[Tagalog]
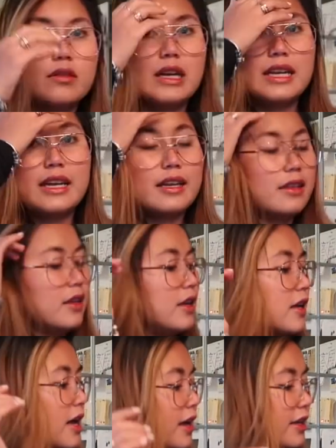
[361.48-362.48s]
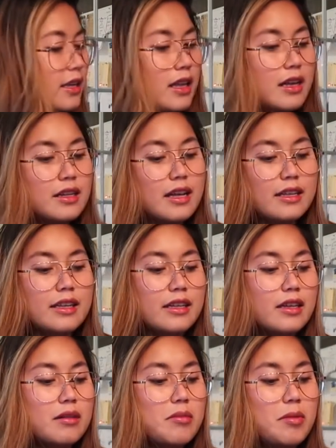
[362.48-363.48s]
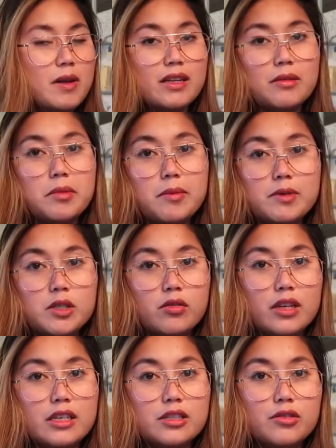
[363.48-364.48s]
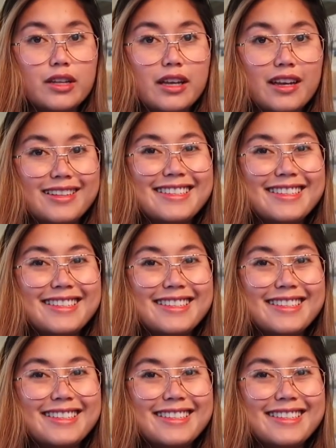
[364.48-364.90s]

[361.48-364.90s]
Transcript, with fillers: ayan. Ikain na lang natin yan. May pati babes yung issue na yan.